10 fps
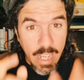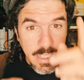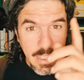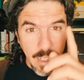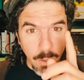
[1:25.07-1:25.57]

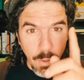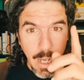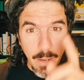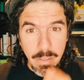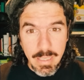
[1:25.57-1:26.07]
sin
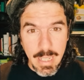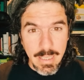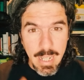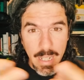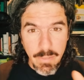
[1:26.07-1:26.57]
un
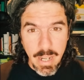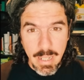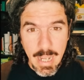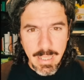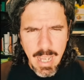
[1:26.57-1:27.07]
hábitat de
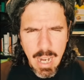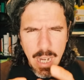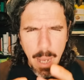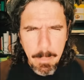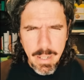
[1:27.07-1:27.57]
libertad,
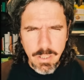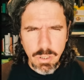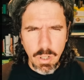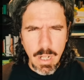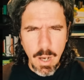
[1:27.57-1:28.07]
la
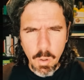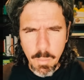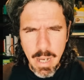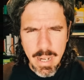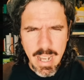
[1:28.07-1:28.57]
persona
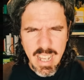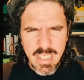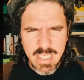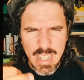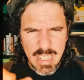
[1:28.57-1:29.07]
humana
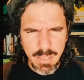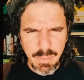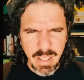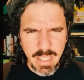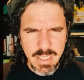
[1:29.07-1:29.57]
se
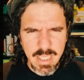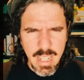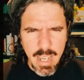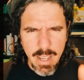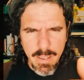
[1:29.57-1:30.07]
asfixia,